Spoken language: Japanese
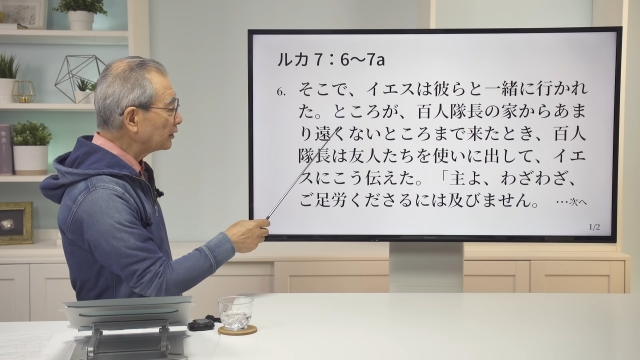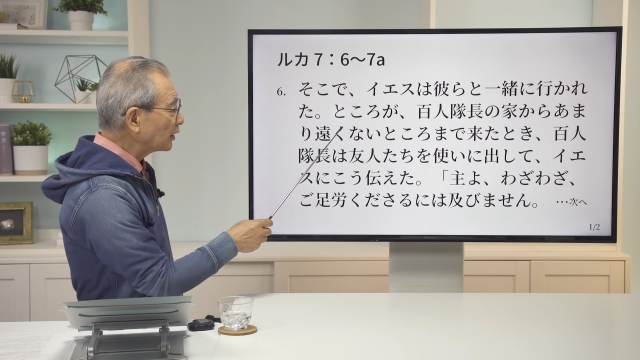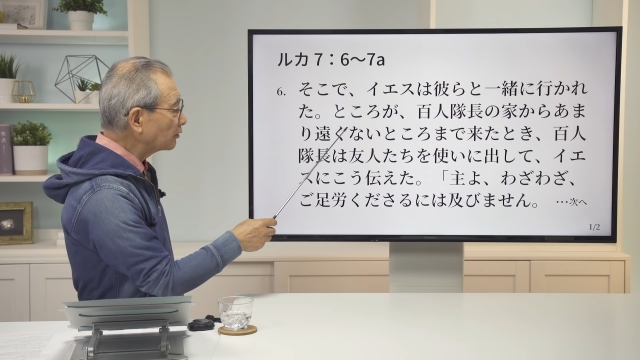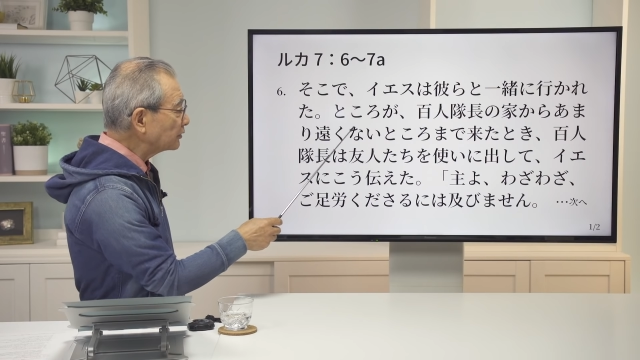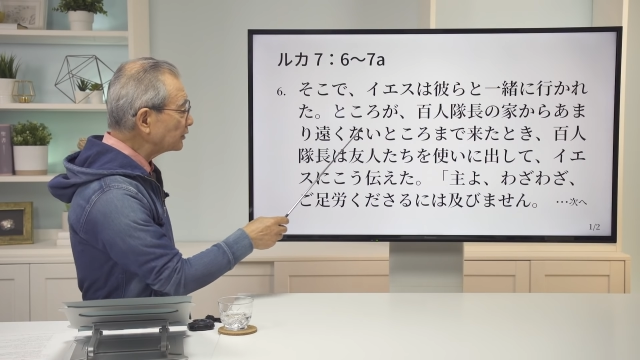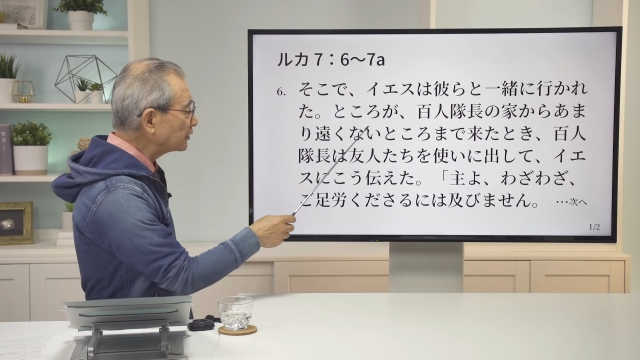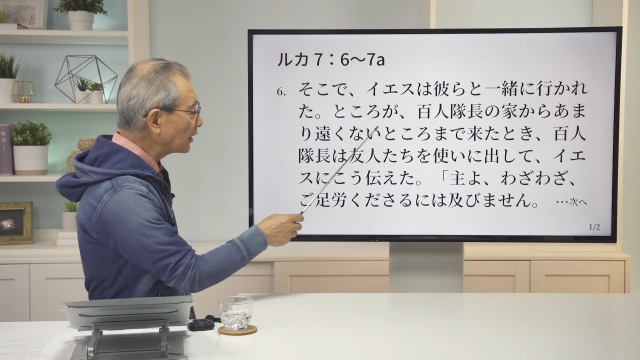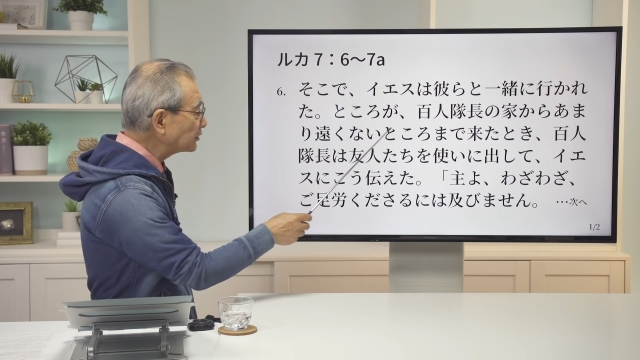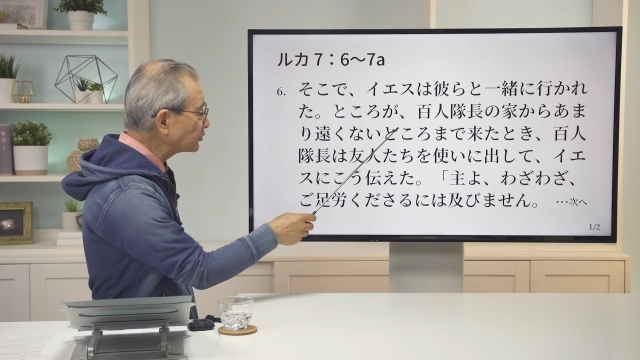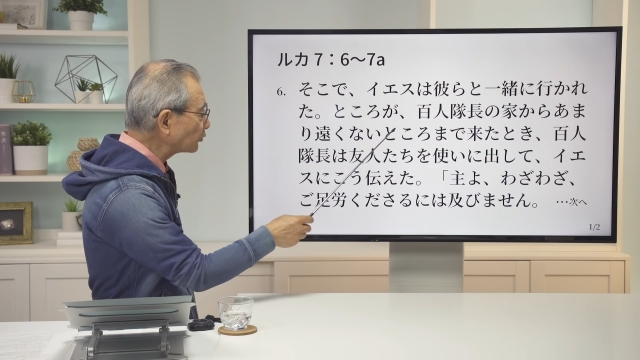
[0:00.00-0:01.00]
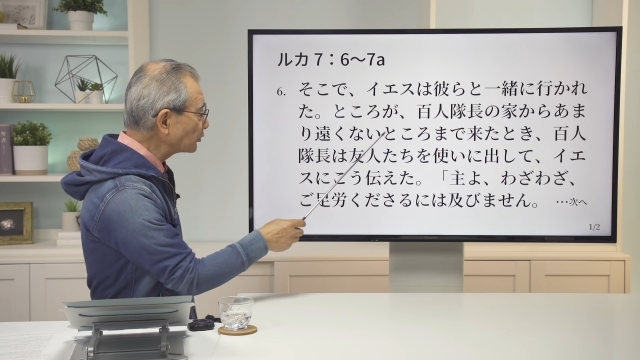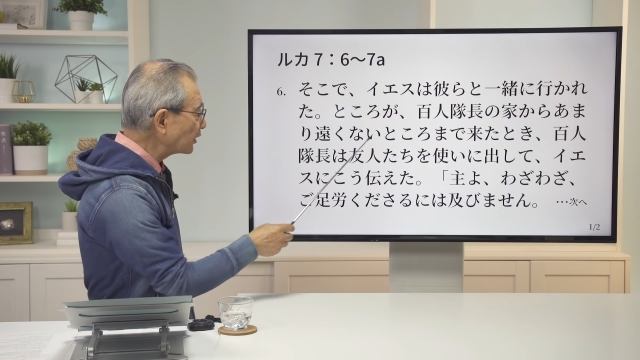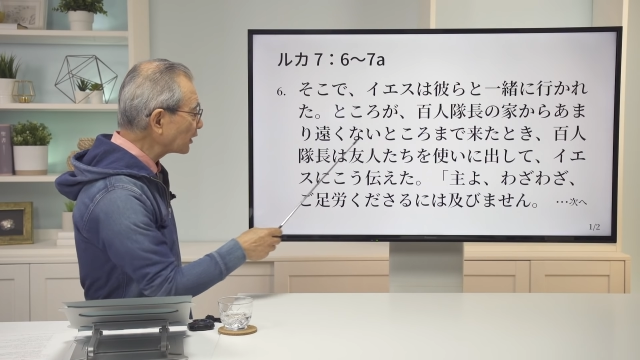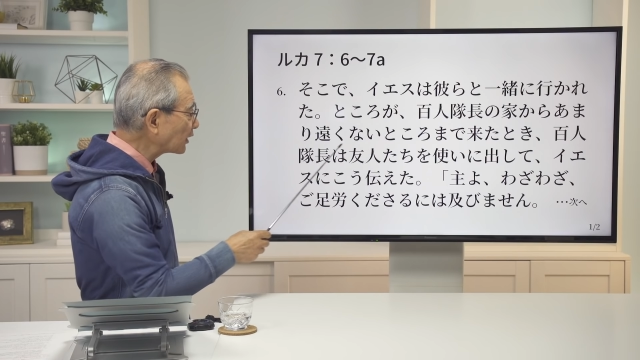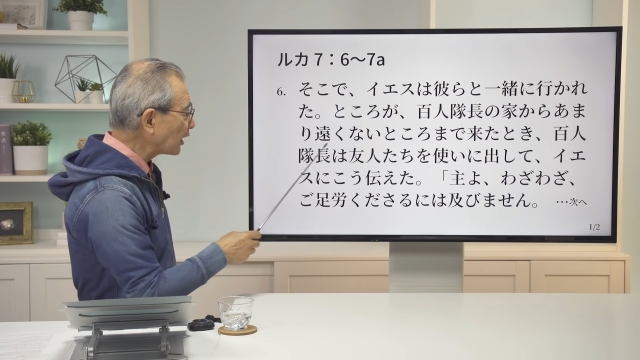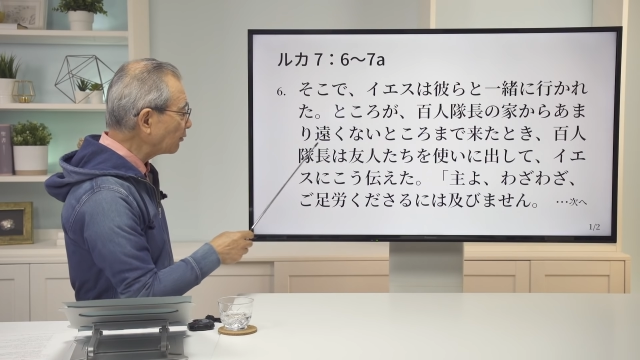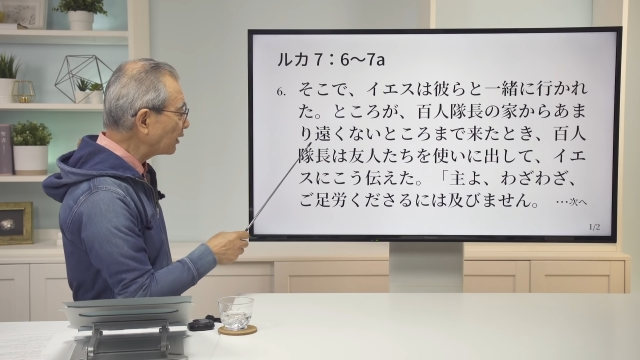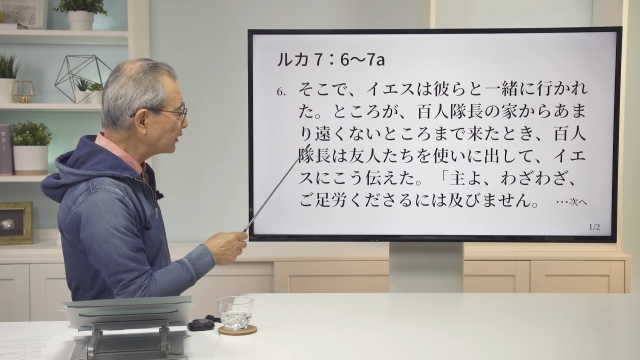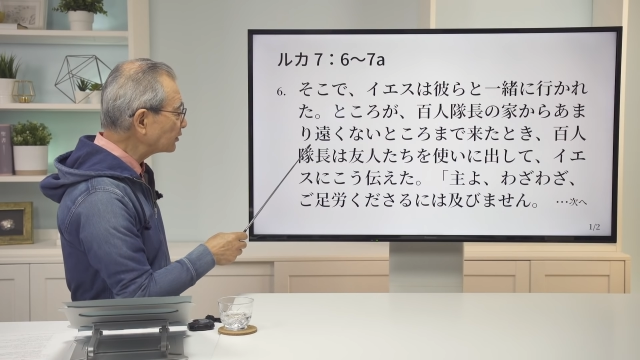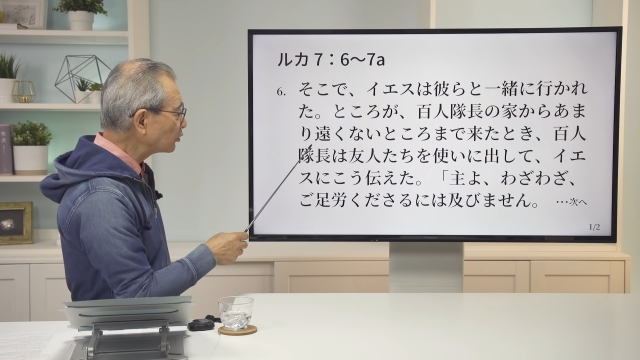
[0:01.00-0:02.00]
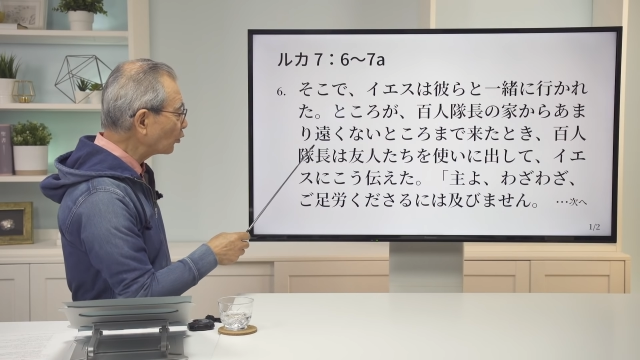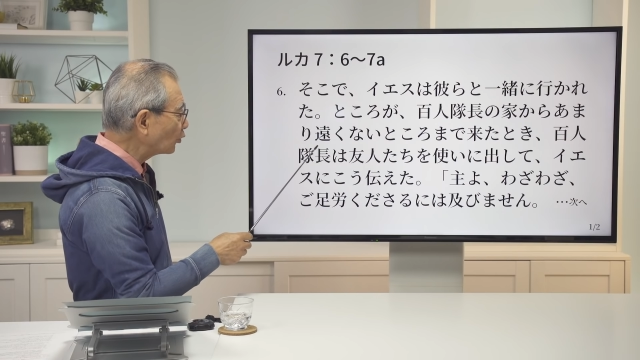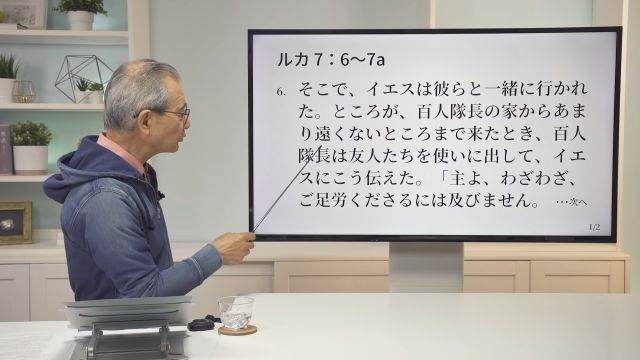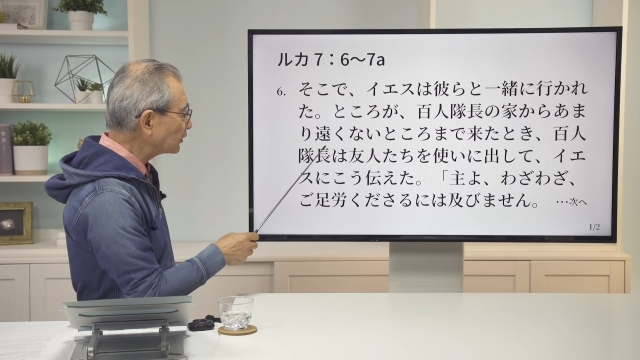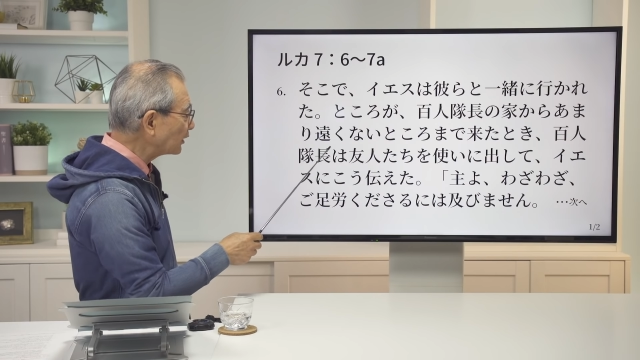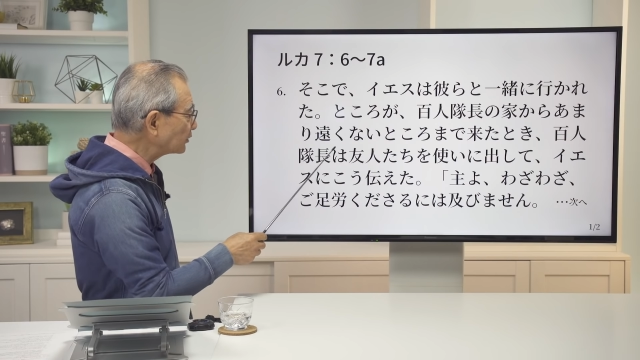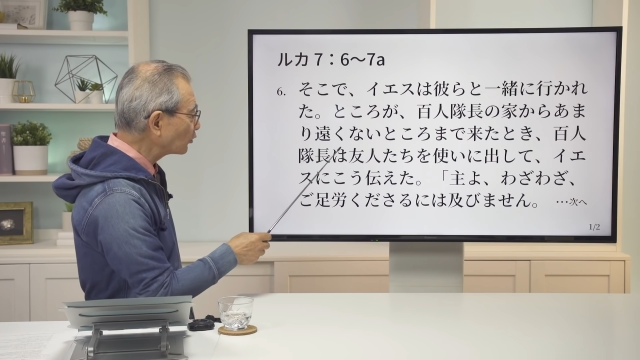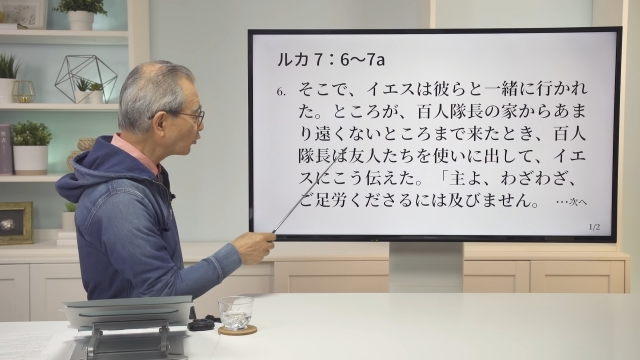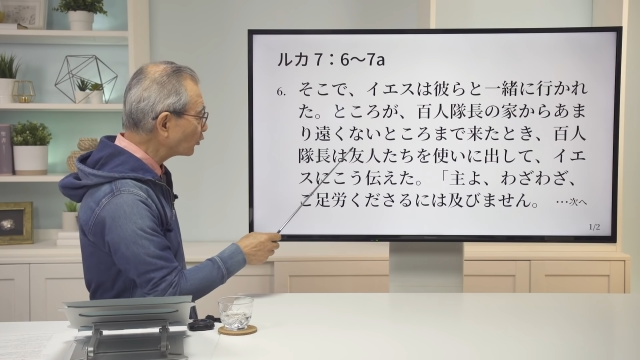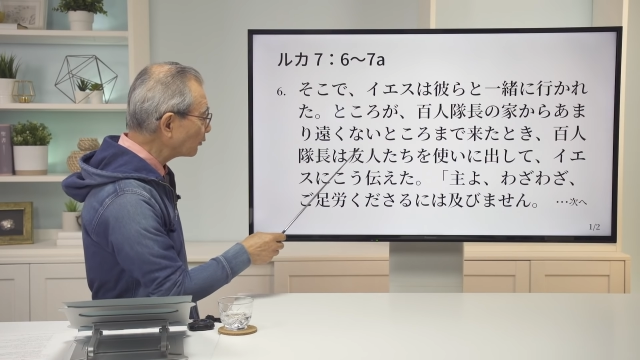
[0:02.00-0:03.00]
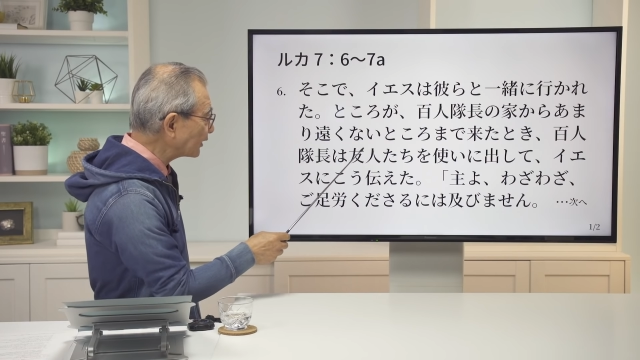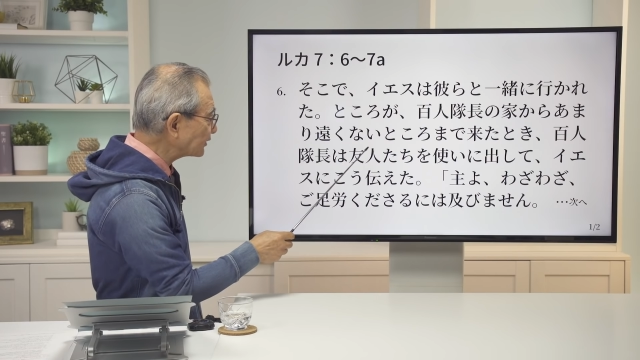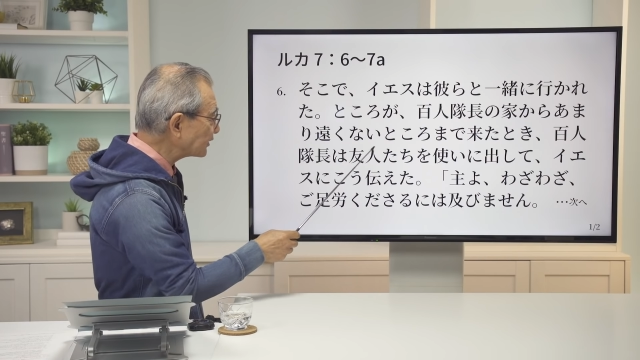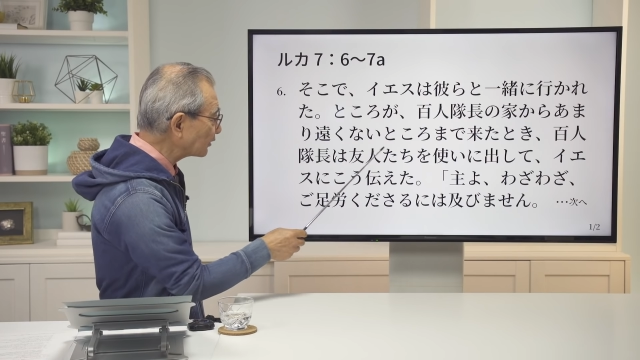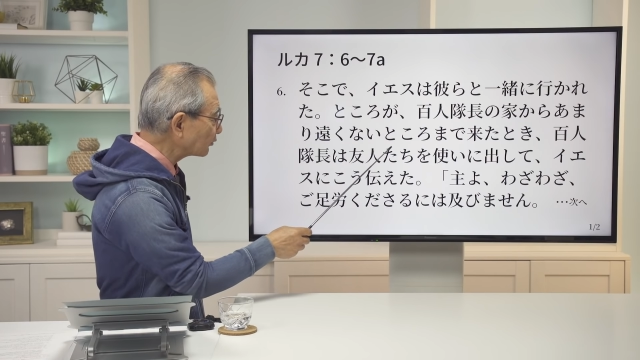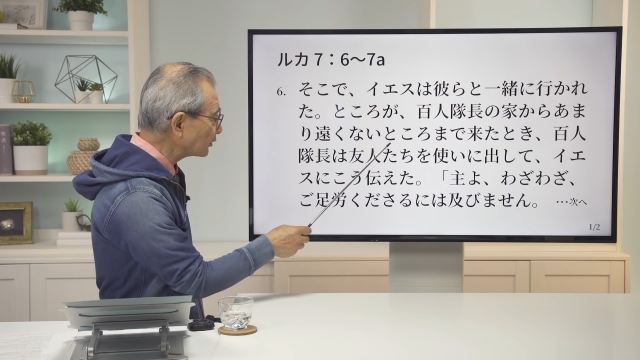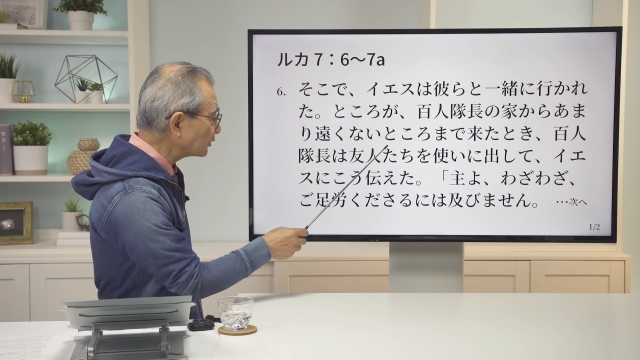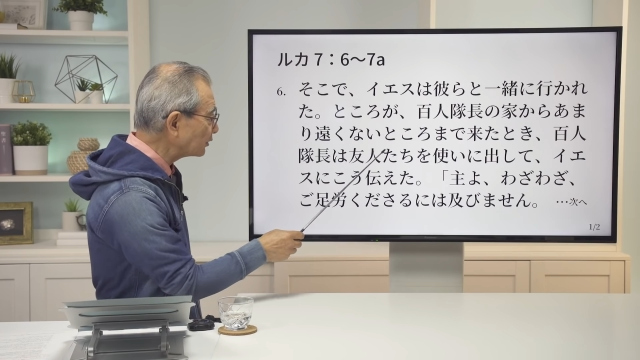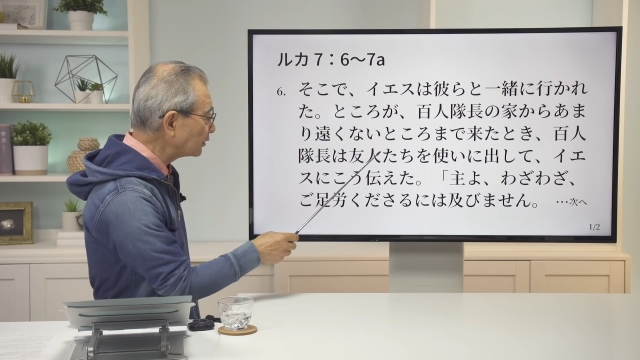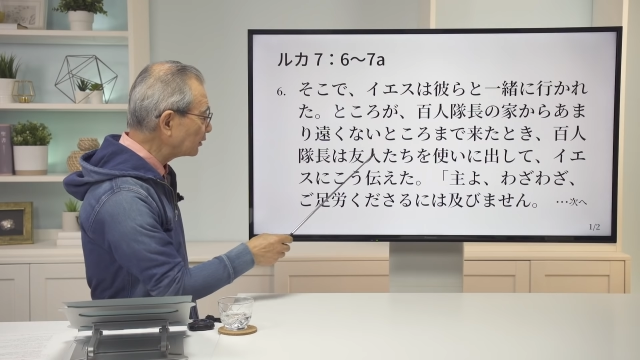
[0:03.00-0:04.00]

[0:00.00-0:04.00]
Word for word: 百人隊長の家からあまり遠くないところまで来た時、